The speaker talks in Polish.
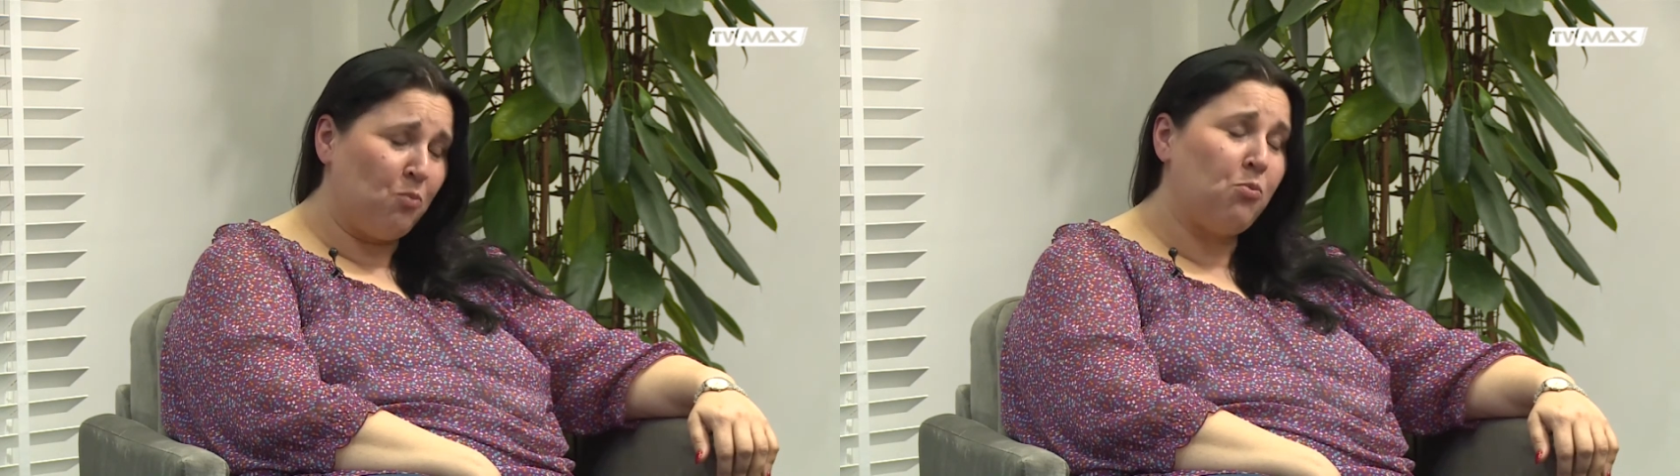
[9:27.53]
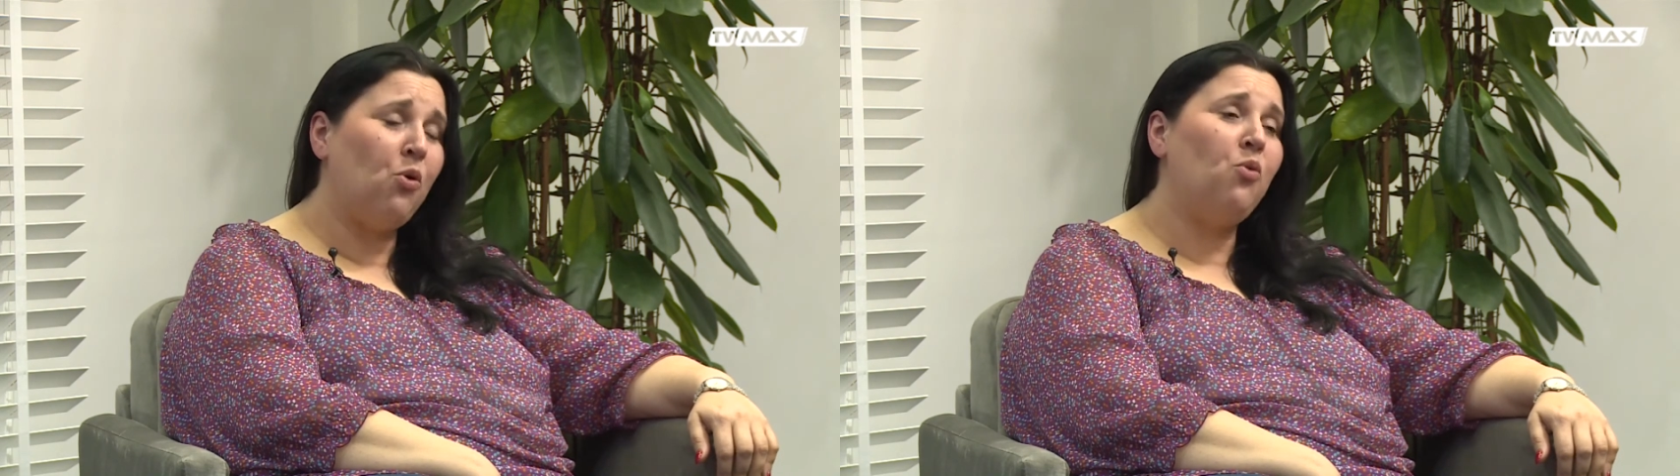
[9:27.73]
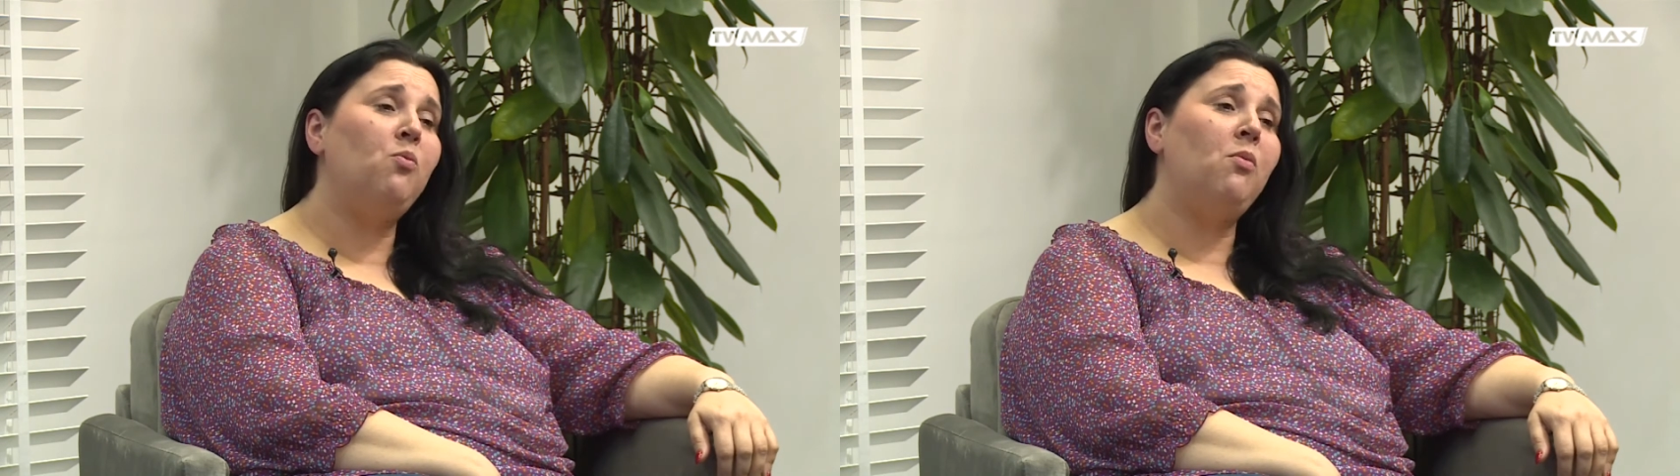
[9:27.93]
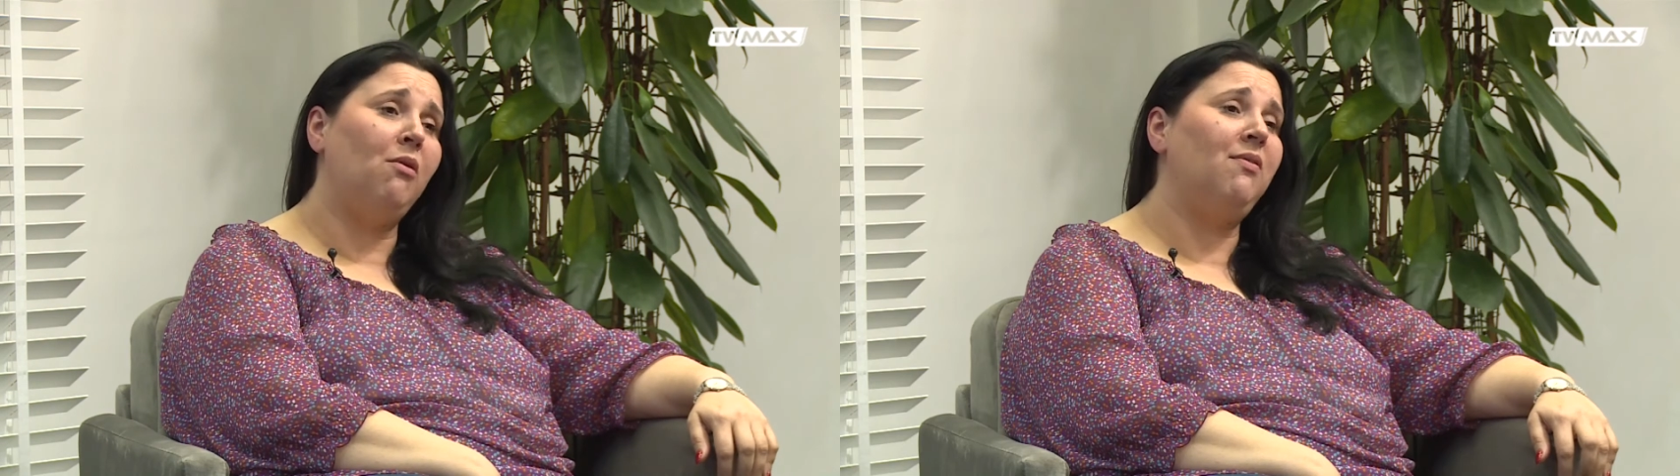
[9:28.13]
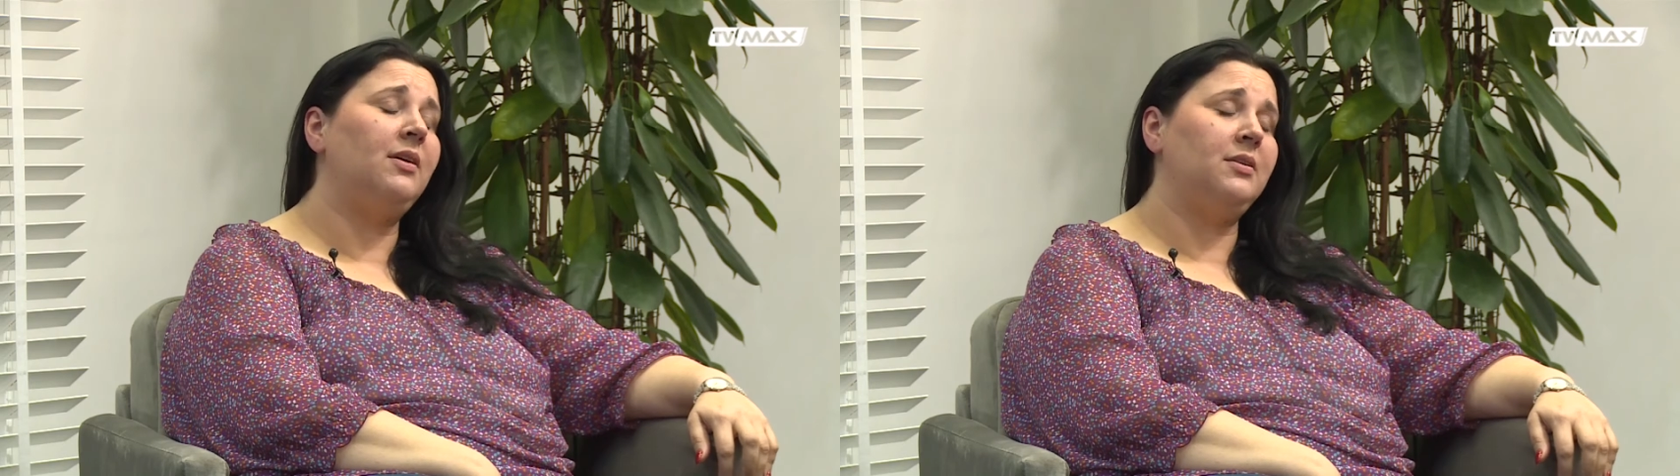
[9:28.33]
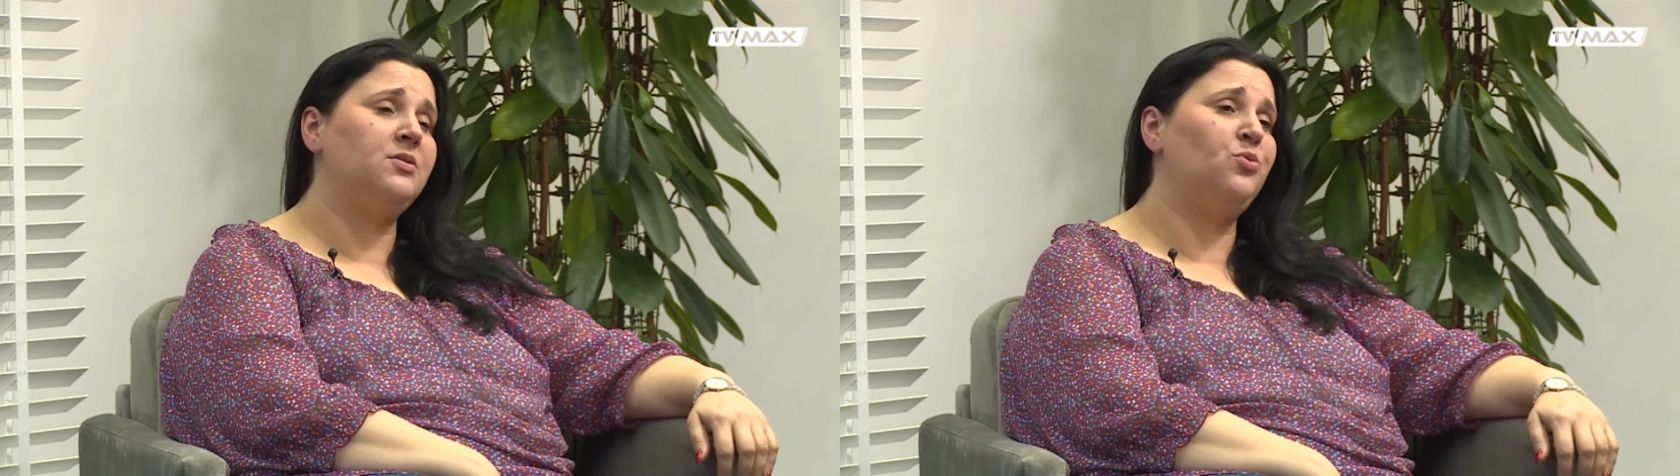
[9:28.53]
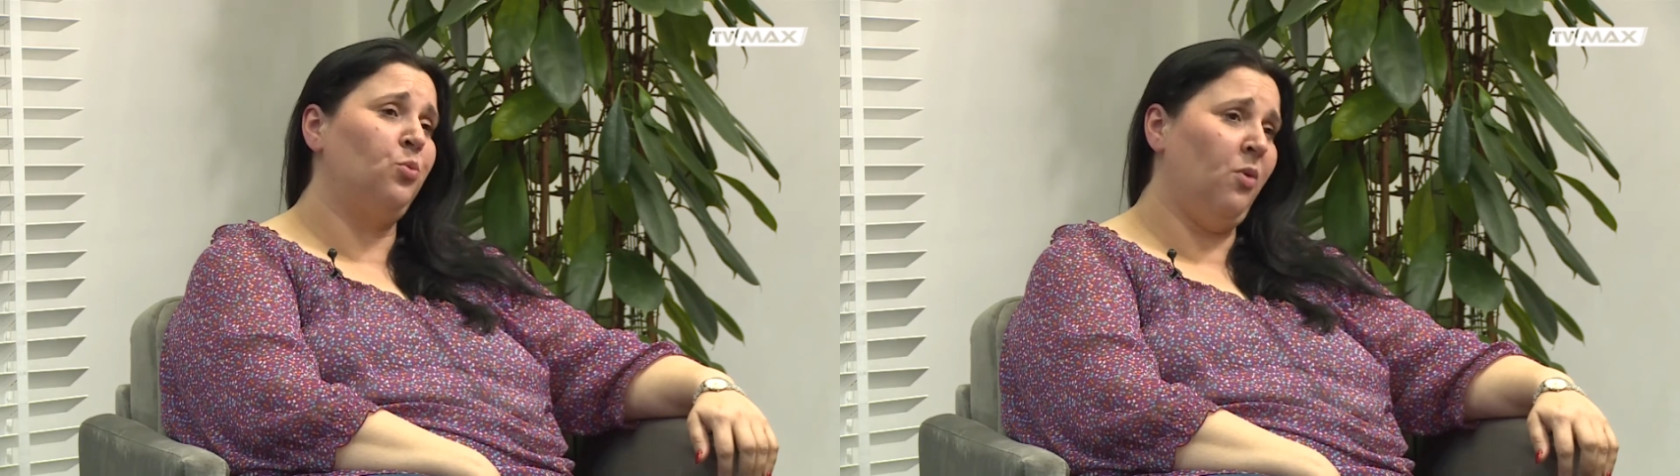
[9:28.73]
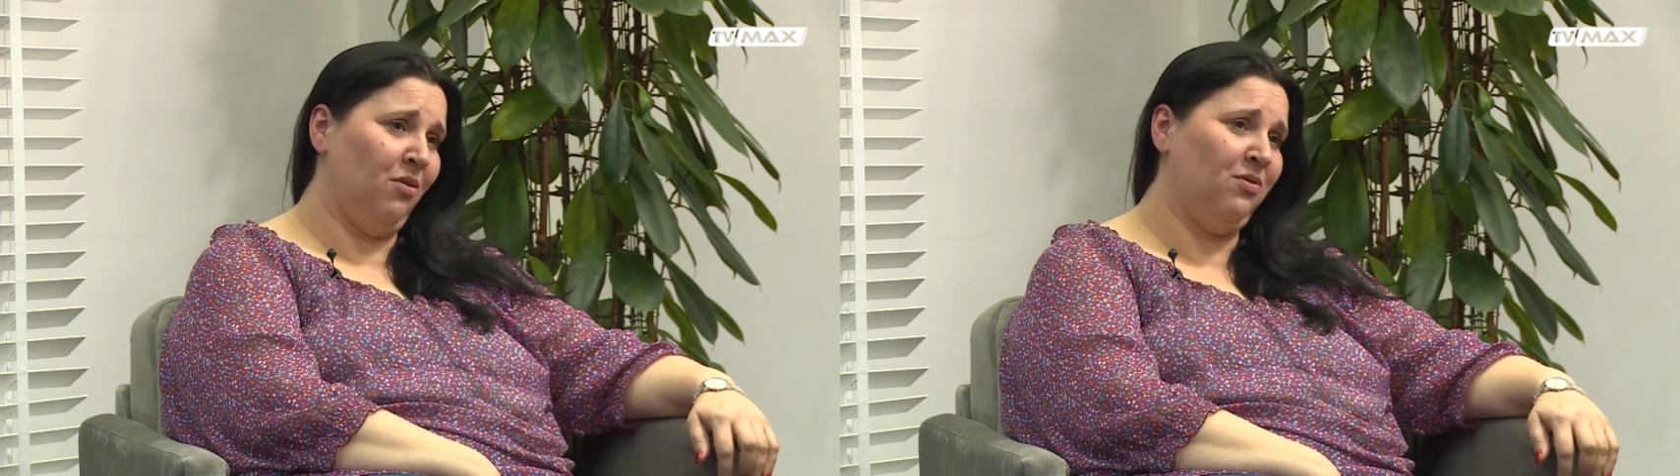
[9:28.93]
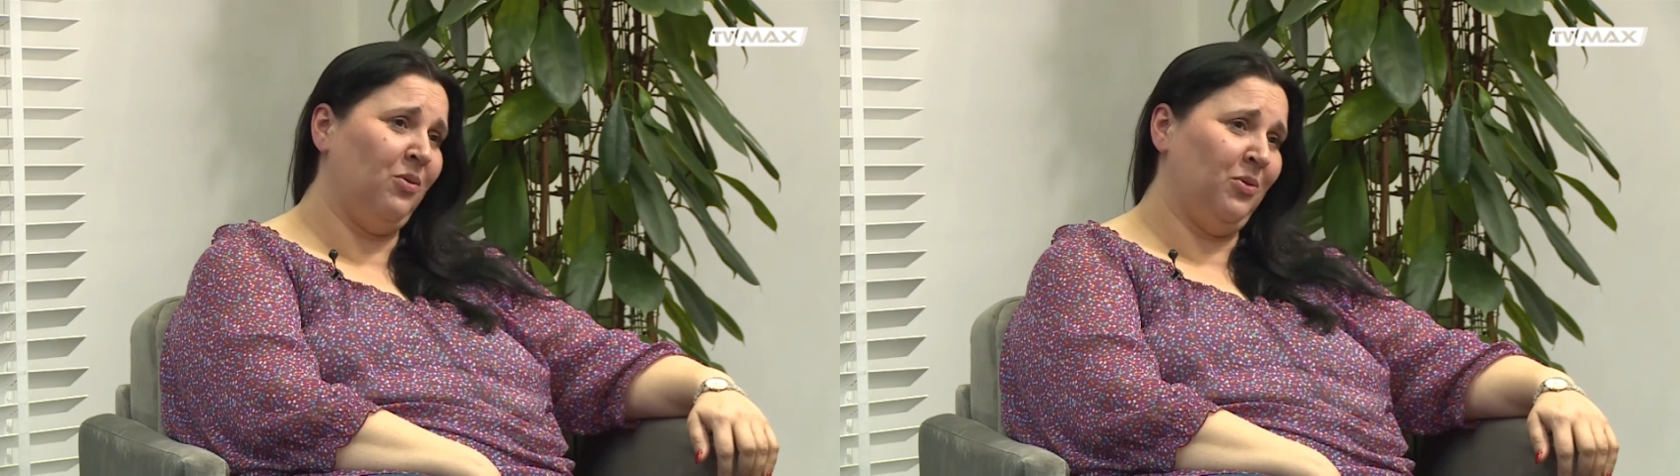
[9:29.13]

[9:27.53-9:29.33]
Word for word: bo umowa jest umową